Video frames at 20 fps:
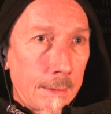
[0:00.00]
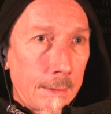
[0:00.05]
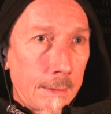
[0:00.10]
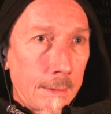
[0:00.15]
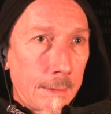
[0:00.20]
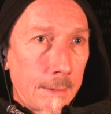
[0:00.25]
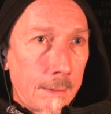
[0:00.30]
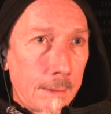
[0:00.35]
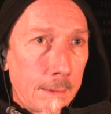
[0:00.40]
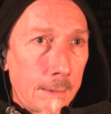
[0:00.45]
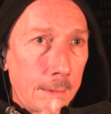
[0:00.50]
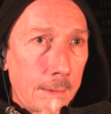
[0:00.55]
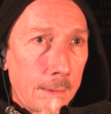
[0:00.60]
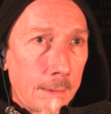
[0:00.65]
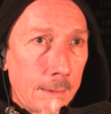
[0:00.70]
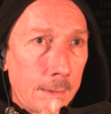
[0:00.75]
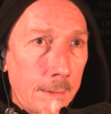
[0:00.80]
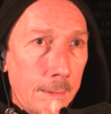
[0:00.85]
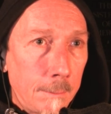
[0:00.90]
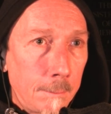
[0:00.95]

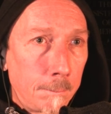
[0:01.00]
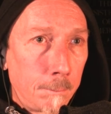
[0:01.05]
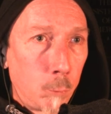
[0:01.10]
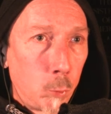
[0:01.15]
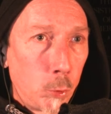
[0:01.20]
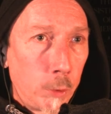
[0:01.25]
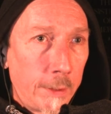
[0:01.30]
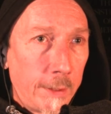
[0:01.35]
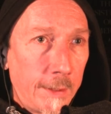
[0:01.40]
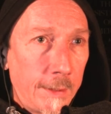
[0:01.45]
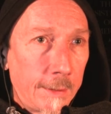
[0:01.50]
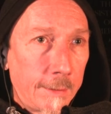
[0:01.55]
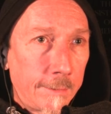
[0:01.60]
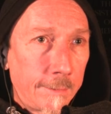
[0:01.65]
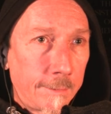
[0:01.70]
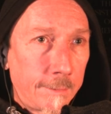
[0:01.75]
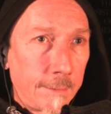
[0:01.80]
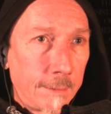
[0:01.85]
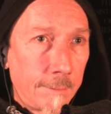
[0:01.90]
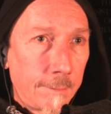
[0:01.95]
Ah,
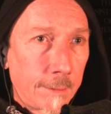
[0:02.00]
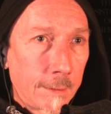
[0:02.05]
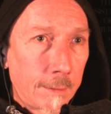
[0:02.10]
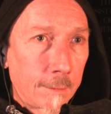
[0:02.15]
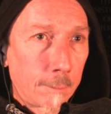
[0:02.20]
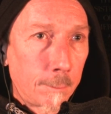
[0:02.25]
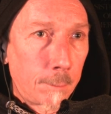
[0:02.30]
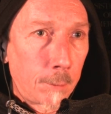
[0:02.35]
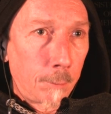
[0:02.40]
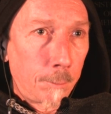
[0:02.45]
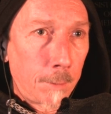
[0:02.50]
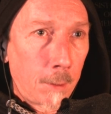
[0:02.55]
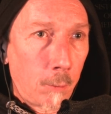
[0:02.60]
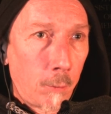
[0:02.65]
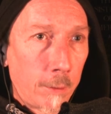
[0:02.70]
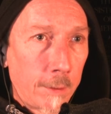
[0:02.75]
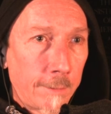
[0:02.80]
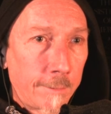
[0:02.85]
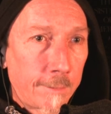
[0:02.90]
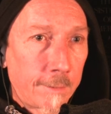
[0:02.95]
Mutelixier wäre zum Beispiel
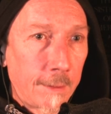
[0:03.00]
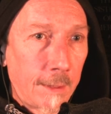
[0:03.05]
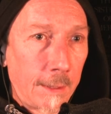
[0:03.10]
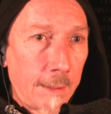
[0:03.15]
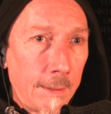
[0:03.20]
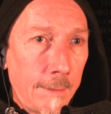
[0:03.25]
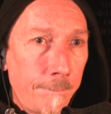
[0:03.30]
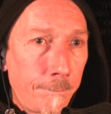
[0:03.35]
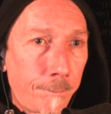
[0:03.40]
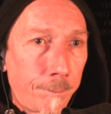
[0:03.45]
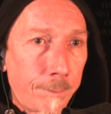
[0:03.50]
auch ganz geil.